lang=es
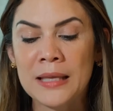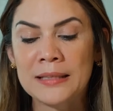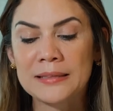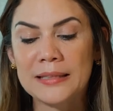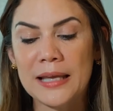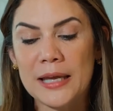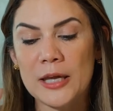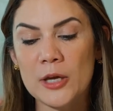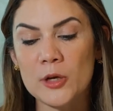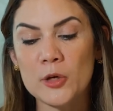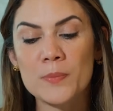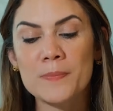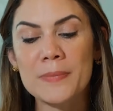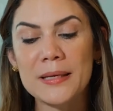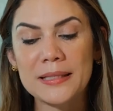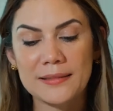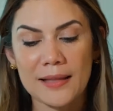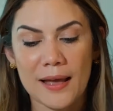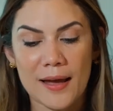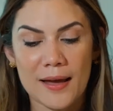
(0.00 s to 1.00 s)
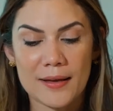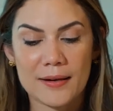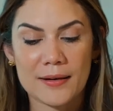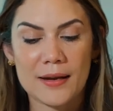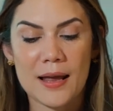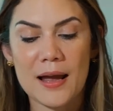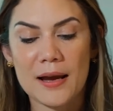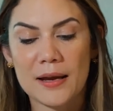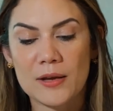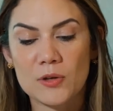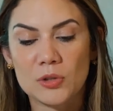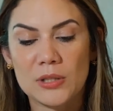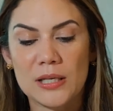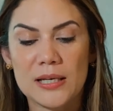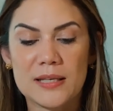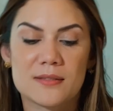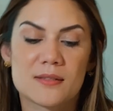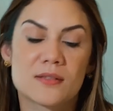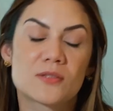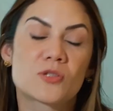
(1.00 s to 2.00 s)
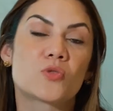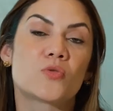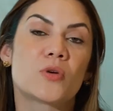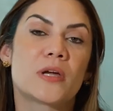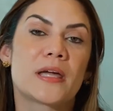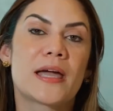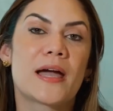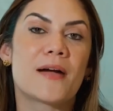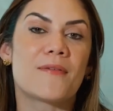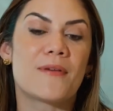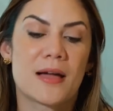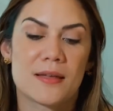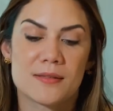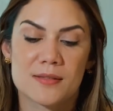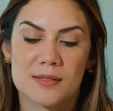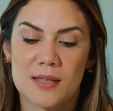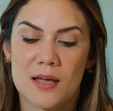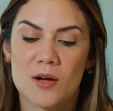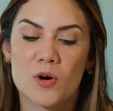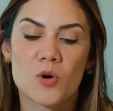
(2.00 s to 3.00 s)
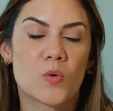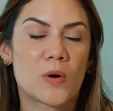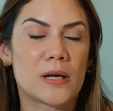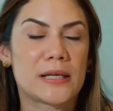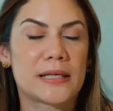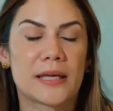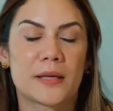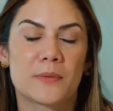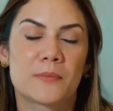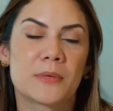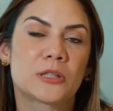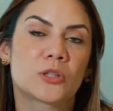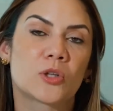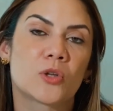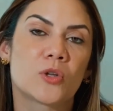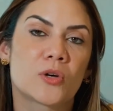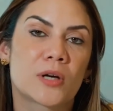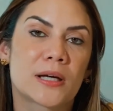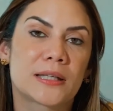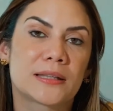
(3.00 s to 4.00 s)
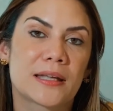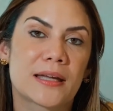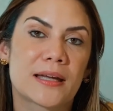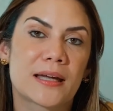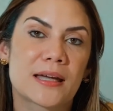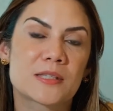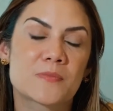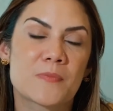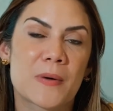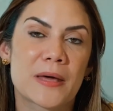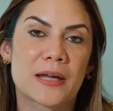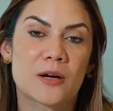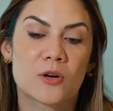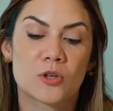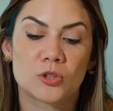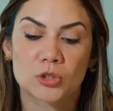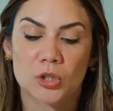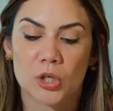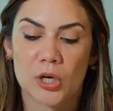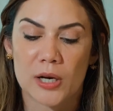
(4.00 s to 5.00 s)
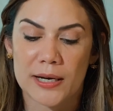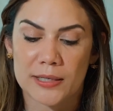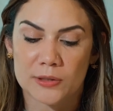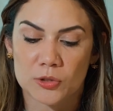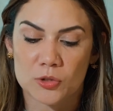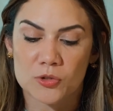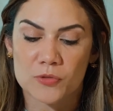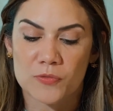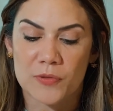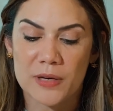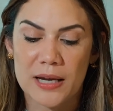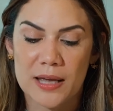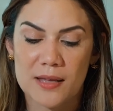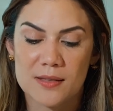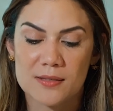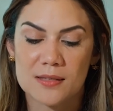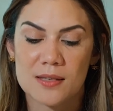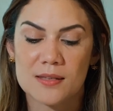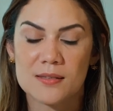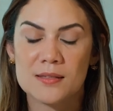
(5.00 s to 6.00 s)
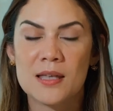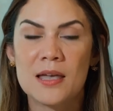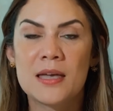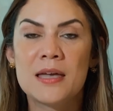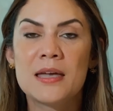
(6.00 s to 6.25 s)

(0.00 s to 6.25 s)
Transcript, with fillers: Te quiero invitar a que utilices tu guía Avanza o cualquier método que tengas para controlar tus finanzas